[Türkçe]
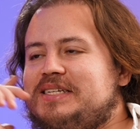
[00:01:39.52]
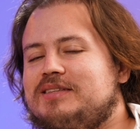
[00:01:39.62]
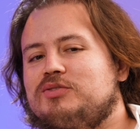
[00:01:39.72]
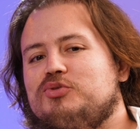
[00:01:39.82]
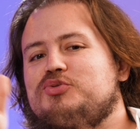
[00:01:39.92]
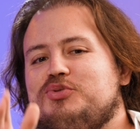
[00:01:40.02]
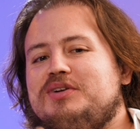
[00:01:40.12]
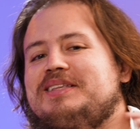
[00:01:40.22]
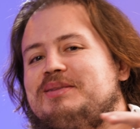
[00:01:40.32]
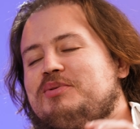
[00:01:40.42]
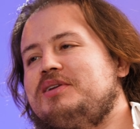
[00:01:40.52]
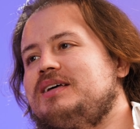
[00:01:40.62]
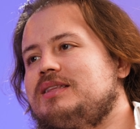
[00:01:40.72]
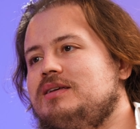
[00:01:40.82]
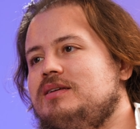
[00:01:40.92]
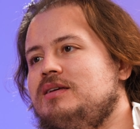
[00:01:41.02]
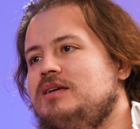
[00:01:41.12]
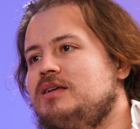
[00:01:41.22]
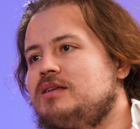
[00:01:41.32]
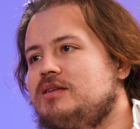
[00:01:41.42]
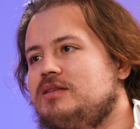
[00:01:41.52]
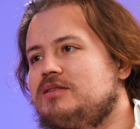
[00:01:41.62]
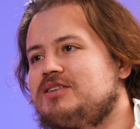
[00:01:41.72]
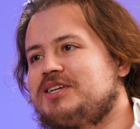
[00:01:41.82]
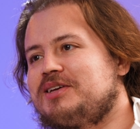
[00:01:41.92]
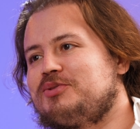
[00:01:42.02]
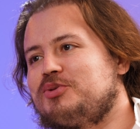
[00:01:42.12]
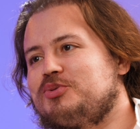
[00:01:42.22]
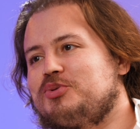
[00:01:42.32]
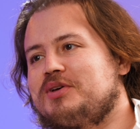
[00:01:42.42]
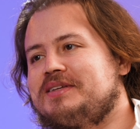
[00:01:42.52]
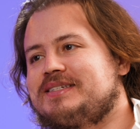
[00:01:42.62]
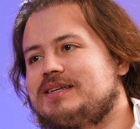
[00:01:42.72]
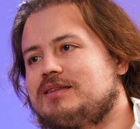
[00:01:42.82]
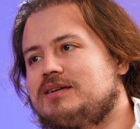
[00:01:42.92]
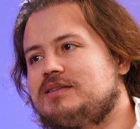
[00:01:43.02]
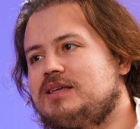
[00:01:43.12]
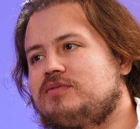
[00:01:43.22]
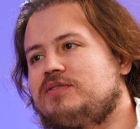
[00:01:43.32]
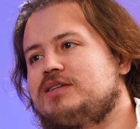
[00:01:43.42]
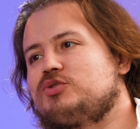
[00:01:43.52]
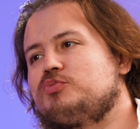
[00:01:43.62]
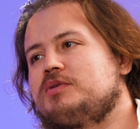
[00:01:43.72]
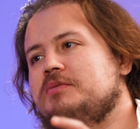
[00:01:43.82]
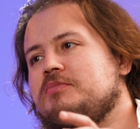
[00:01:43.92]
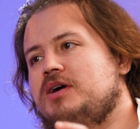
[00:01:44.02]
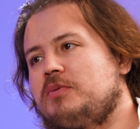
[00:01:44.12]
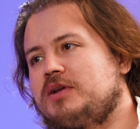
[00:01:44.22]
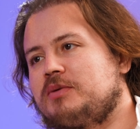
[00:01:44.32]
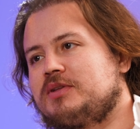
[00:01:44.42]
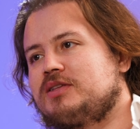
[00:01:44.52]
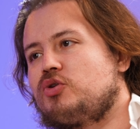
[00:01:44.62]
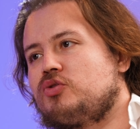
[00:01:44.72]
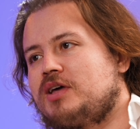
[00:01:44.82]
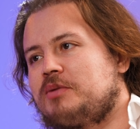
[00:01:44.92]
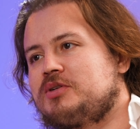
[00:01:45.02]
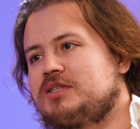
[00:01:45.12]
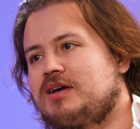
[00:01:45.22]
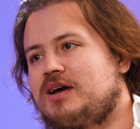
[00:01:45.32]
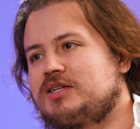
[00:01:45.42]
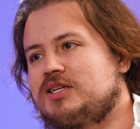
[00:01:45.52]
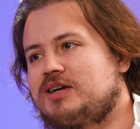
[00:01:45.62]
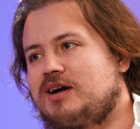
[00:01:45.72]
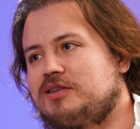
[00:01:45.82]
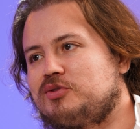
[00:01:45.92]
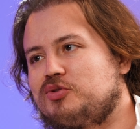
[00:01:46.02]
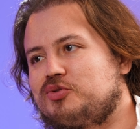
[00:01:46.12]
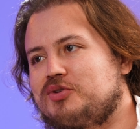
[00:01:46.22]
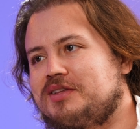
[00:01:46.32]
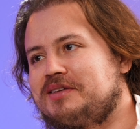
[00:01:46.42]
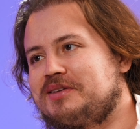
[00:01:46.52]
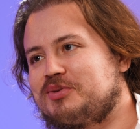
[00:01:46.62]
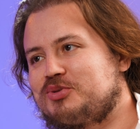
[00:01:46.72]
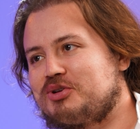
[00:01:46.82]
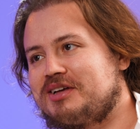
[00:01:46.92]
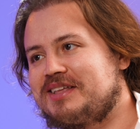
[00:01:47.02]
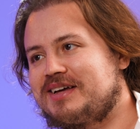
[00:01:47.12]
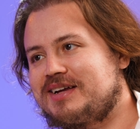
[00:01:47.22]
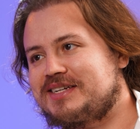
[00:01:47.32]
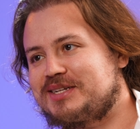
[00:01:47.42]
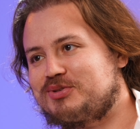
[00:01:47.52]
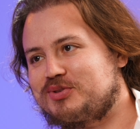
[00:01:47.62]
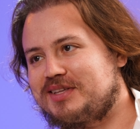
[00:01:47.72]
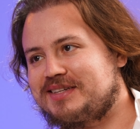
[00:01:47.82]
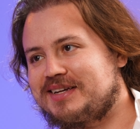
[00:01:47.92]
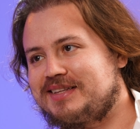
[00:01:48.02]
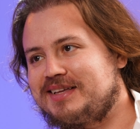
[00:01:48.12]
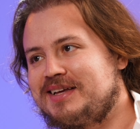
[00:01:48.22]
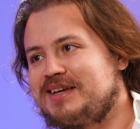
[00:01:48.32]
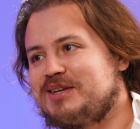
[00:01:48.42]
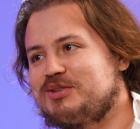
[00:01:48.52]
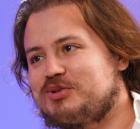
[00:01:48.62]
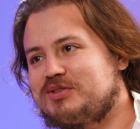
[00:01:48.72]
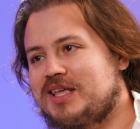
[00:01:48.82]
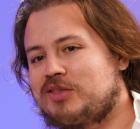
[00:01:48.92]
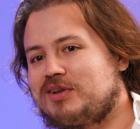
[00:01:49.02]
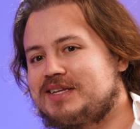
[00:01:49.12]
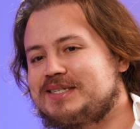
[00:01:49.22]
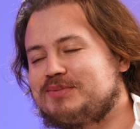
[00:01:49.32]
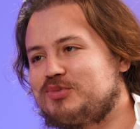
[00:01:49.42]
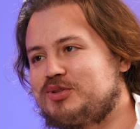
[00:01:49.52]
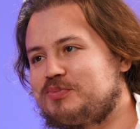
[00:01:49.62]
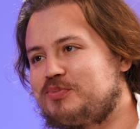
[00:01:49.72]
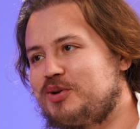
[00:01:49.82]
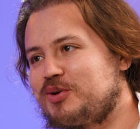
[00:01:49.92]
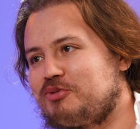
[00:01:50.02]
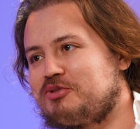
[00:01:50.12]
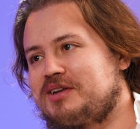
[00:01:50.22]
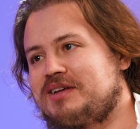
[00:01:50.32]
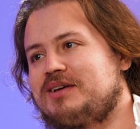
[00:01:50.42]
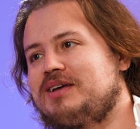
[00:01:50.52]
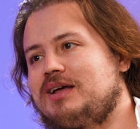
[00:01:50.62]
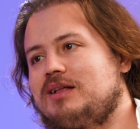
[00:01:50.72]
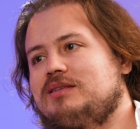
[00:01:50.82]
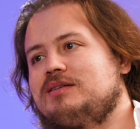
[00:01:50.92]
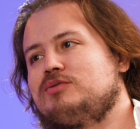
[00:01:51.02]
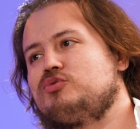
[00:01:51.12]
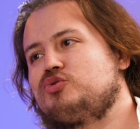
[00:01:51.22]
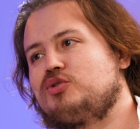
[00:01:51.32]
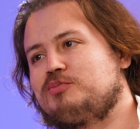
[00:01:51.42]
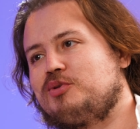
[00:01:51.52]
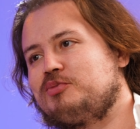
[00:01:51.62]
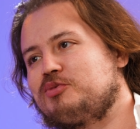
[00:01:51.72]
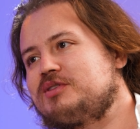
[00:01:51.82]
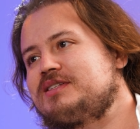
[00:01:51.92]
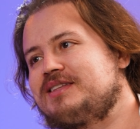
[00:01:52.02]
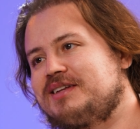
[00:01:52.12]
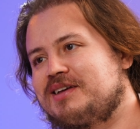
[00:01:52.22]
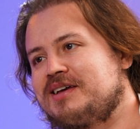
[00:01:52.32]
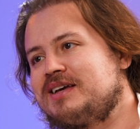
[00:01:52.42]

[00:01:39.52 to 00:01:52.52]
Zaten o sürekli böyle hani şey diyordu ya insanlar Netflix umarım kameramanı göndermiş de her şeyi kaydediyordur. Hani şu an her şey çok detaylı değil. Gerçekten. Çünkü Netflix'in bu tip böyle konulara ele aldığı 3-4 bölümlük dizilere